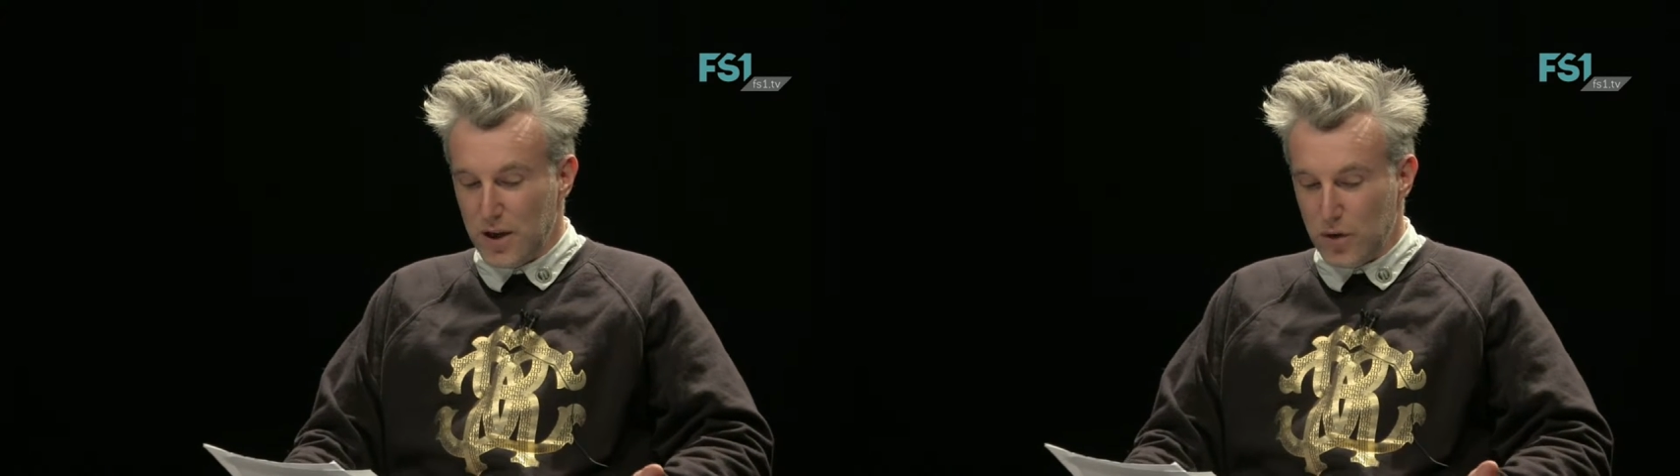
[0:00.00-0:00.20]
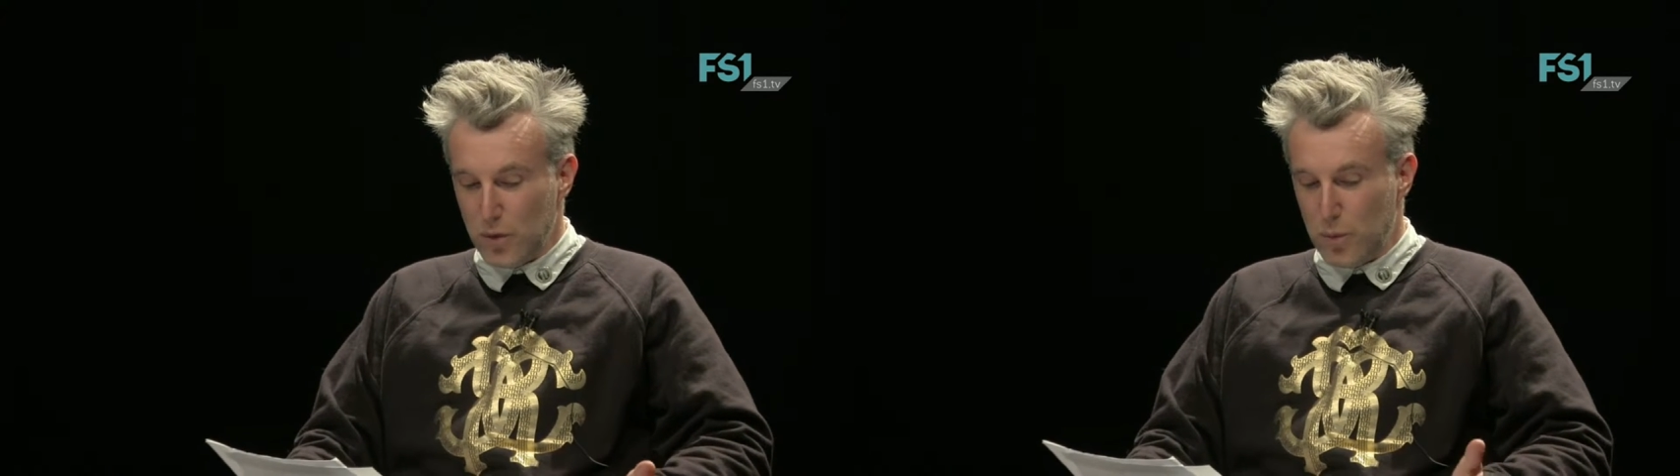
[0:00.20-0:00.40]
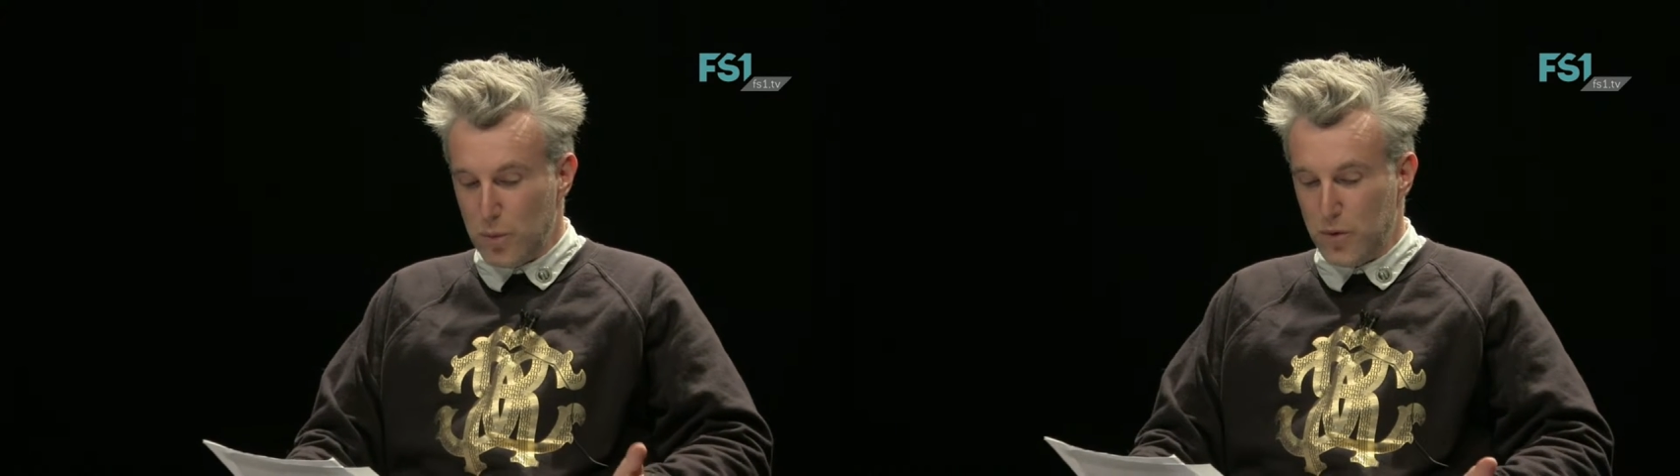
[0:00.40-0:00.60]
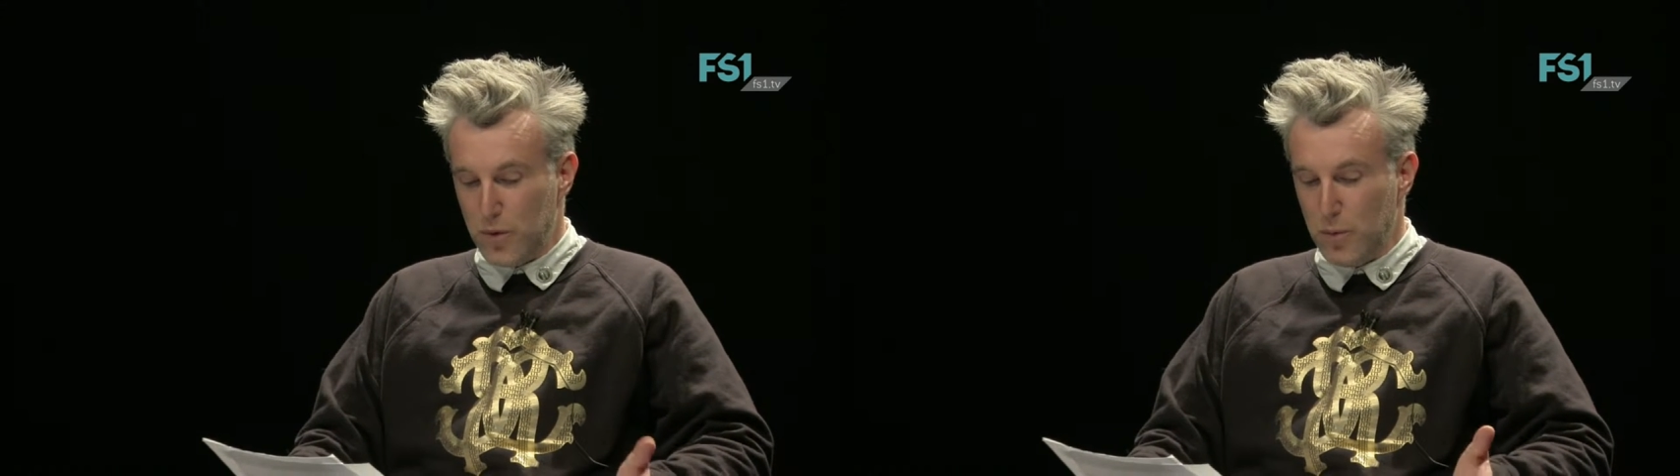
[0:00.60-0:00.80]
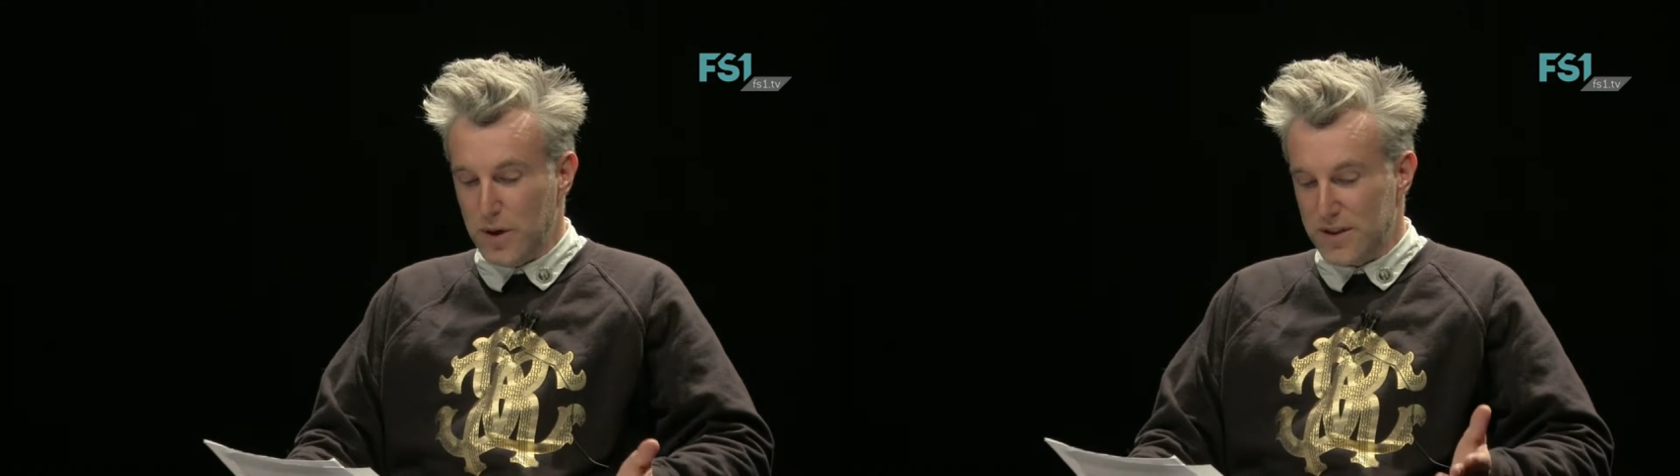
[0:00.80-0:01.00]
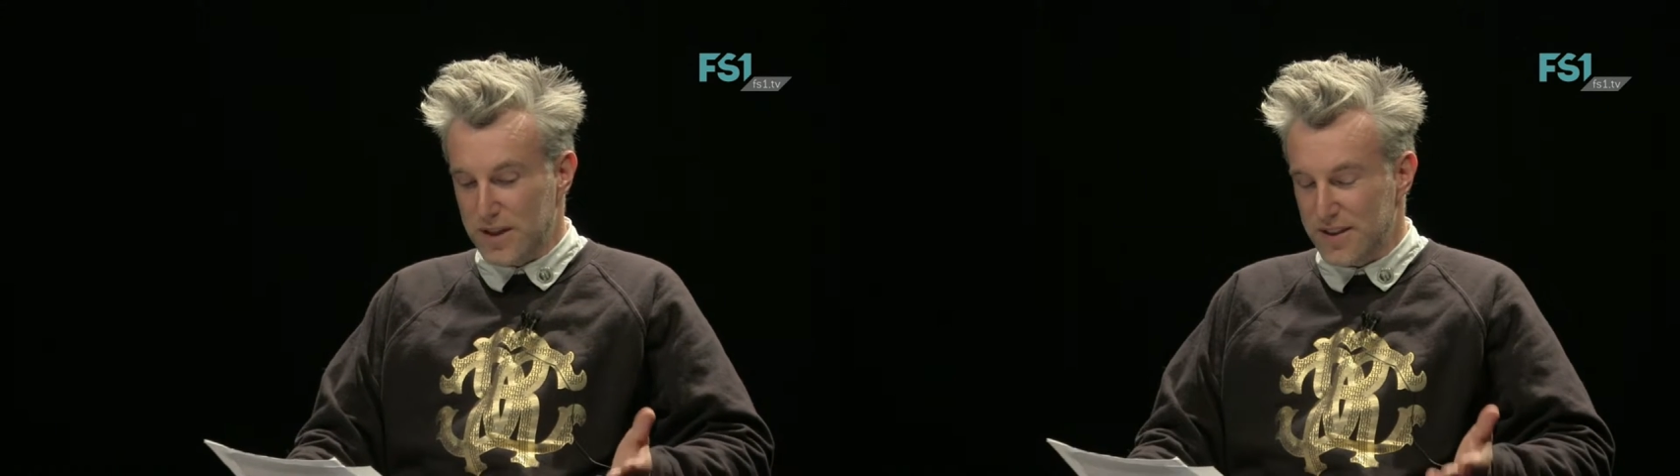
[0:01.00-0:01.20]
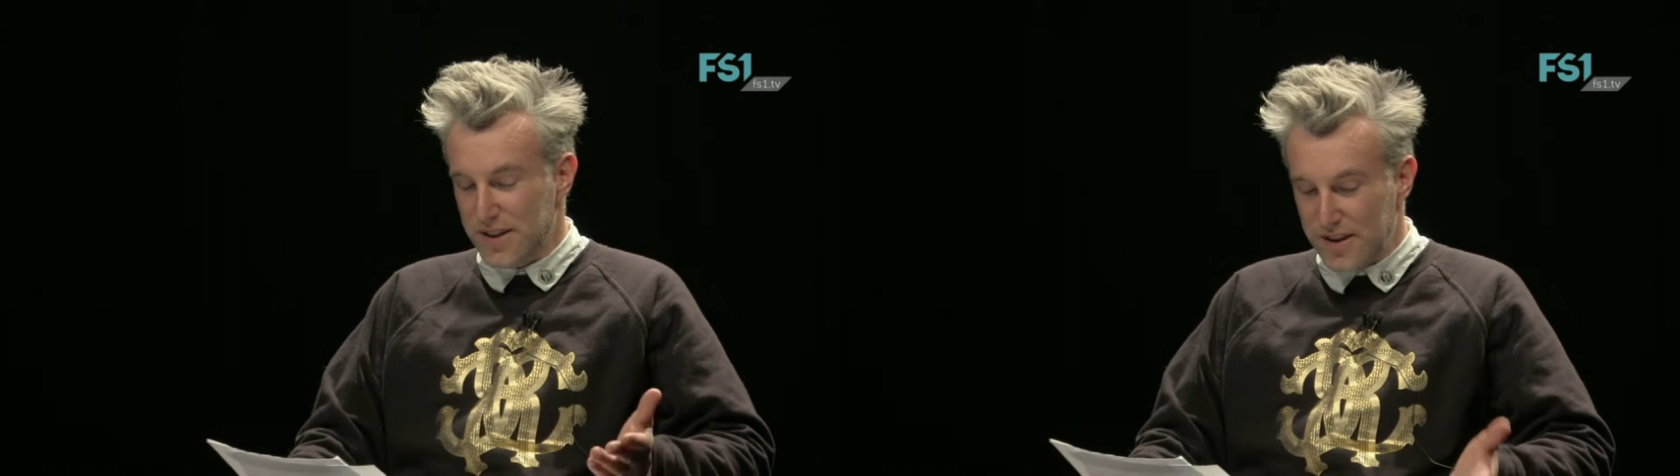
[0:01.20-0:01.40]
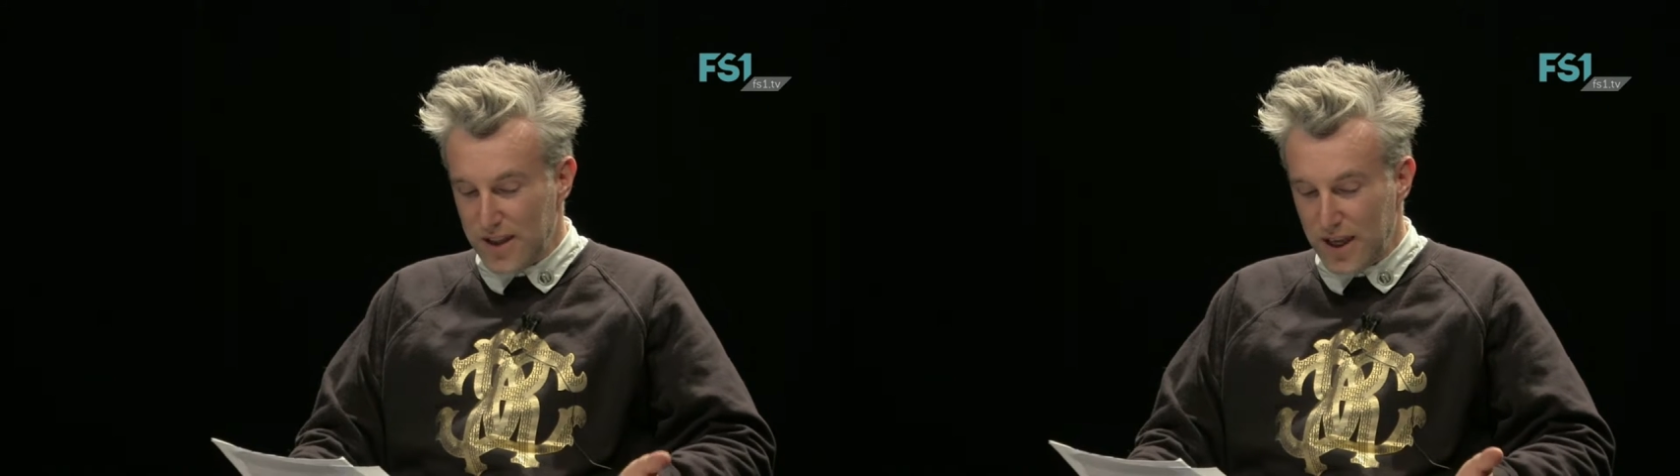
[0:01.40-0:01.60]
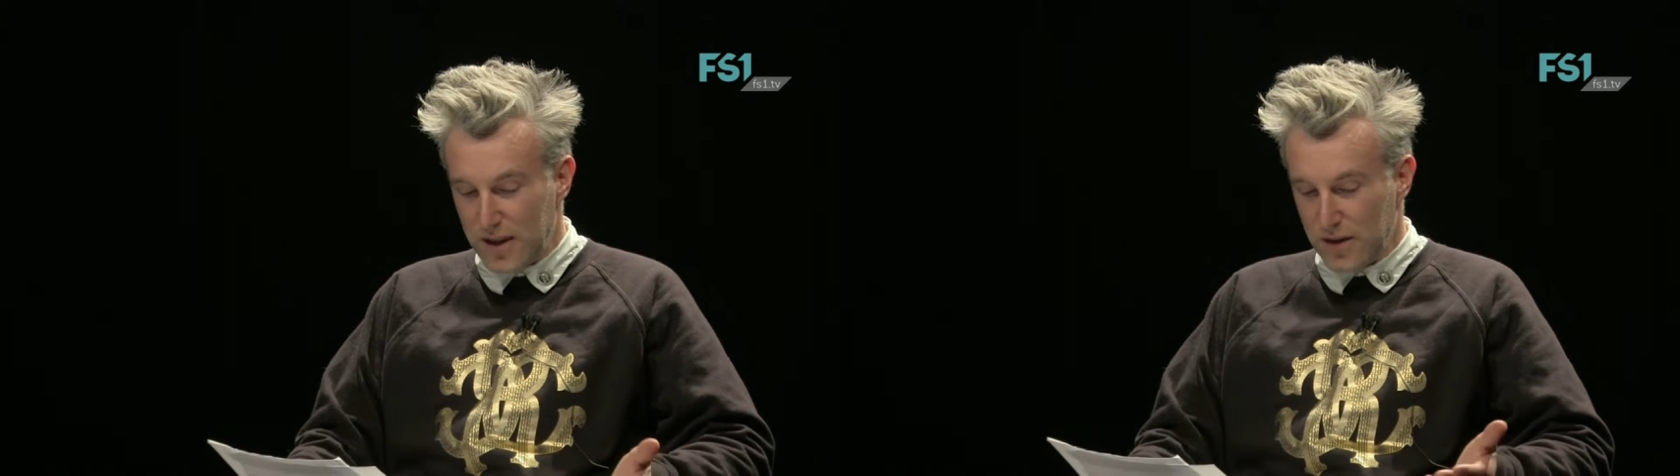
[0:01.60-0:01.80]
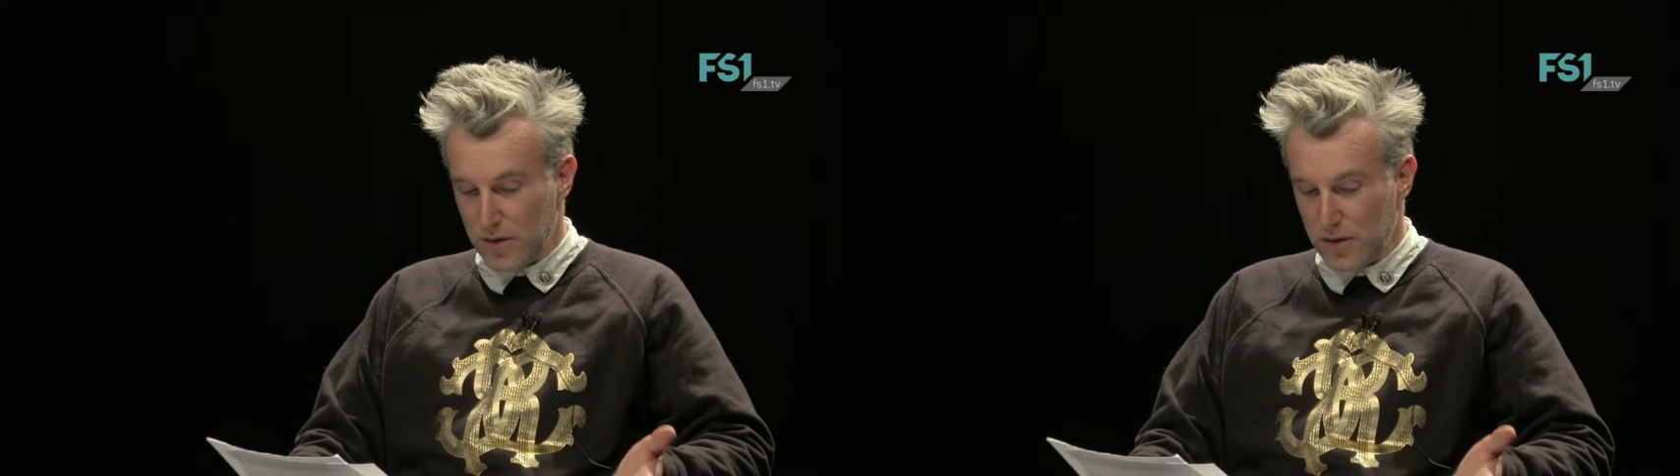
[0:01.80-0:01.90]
Sub Supernatität,